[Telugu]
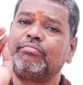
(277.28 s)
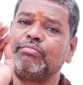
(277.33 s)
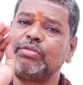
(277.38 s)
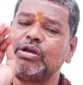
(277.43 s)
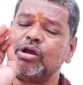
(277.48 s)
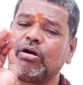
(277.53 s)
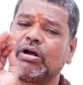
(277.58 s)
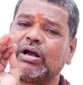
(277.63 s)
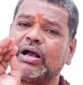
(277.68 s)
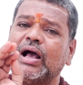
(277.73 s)

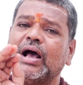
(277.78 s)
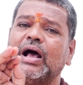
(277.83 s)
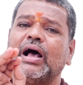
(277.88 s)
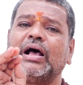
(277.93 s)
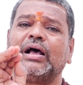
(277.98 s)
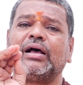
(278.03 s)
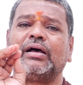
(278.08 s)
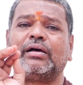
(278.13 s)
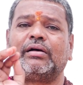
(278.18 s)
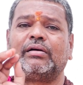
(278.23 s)
మీ యొక్క
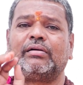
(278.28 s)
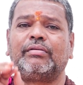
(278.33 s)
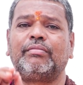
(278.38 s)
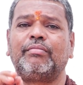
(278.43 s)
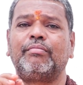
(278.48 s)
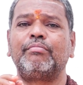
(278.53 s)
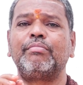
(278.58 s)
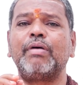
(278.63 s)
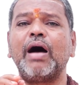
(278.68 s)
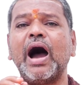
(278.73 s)

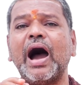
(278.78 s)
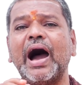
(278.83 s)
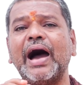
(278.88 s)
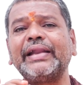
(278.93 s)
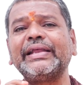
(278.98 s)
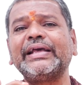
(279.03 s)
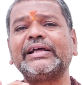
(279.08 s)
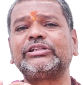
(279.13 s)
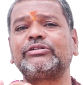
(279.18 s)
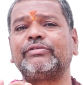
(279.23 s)

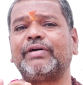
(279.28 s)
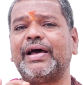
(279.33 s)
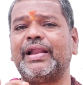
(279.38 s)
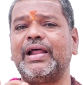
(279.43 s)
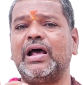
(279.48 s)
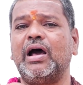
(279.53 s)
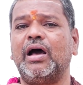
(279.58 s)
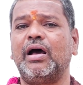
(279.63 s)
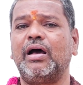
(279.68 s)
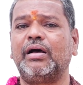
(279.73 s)
భార్య
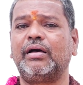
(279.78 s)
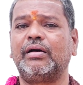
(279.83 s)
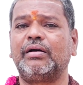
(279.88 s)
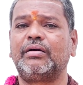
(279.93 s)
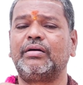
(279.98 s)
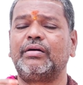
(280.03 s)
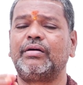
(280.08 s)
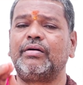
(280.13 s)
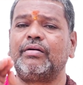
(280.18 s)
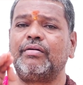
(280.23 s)
ద్వారా
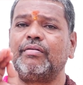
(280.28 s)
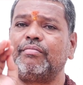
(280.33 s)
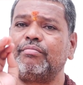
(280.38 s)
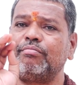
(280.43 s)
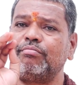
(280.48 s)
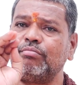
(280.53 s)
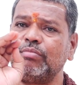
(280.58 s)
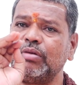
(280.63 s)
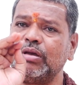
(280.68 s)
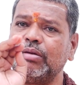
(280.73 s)

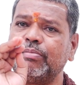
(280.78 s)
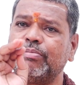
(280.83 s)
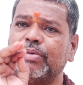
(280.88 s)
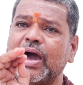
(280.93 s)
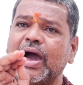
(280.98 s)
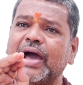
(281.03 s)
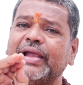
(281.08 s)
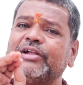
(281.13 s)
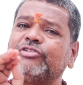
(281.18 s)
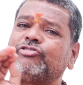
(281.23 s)
మీ
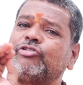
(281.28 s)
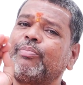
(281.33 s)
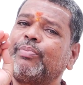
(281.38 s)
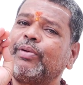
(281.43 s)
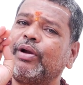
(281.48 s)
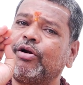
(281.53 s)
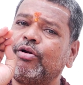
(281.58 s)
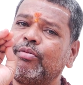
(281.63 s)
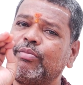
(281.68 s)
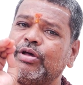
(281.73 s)
భార్య
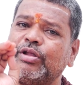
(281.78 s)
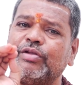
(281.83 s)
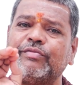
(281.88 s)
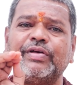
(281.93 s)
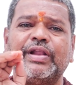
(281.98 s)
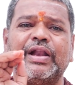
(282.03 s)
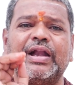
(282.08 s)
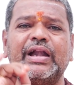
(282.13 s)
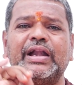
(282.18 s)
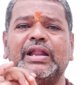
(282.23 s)
చెప్పినట్టు మీరు
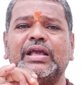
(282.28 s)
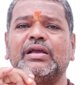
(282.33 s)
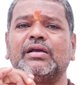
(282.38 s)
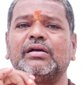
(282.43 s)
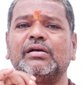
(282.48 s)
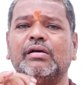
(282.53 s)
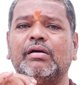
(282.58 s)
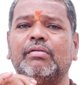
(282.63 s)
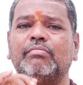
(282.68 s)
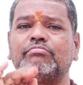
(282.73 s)
వినండి
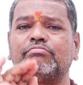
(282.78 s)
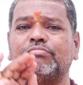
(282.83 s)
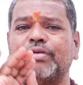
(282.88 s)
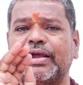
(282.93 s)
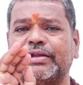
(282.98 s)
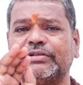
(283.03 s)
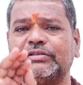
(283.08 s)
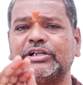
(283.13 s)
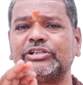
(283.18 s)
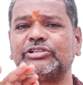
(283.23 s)

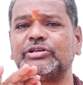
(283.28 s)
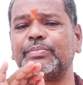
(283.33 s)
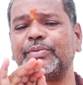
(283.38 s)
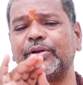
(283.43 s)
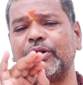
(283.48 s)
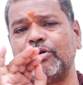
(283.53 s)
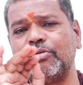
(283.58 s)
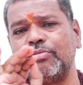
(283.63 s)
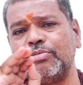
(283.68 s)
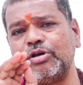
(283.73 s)
భర్త
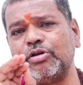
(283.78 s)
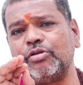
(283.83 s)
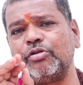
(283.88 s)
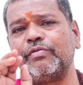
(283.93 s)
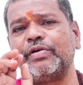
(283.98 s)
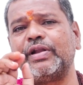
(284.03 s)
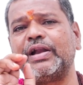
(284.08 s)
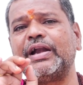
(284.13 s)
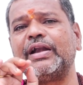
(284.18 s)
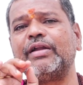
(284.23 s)
చెప్పినట్టు మీరు
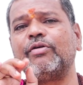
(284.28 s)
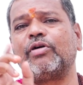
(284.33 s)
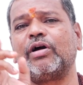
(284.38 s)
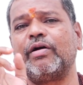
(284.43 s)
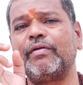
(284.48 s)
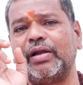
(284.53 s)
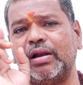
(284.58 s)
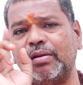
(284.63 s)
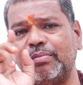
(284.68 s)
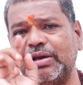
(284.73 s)
వినండి
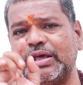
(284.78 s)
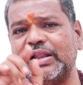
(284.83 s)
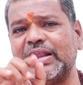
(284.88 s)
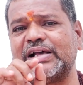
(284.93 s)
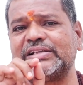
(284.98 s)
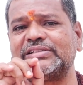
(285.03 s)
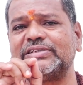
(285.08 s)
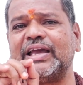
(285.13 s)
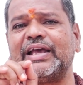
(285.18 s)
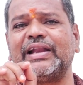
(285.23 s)
ఒకవేళ మీ
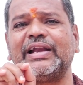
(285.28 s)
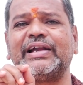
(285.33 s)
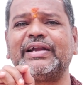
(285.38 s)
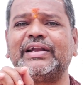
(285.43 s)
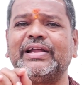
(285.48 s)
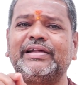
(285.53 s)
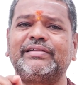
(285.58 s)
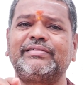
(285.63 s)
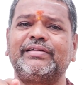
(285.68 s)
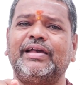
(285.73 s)
రాశి
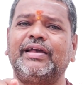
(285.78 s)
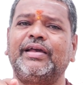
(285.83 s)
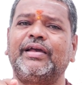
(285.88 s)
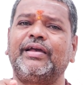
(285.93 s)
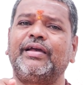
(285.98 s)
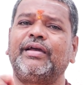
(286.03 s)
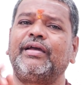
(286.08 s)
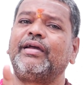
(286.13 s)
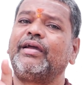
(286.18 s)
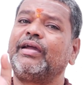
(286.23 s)
అయినట్టయితే
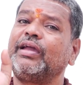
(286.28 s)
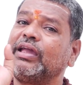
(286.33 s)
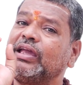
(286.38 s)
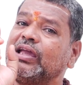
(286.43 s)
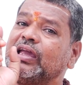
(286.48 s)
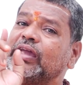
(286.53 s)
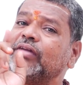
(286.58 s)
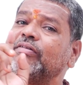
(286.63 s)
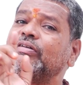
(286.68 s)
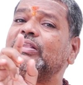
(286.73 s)

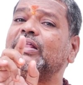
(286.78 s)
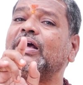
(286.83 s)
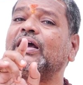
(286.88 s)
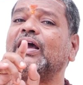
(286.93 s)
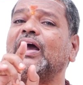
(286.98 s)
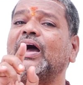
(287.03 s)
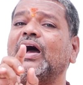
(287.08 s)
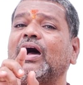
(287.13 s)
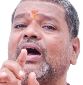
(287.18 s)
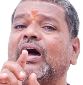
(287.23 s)
ఈ
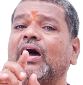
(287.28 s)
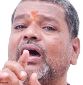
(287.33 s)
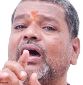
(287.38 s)
విధంగా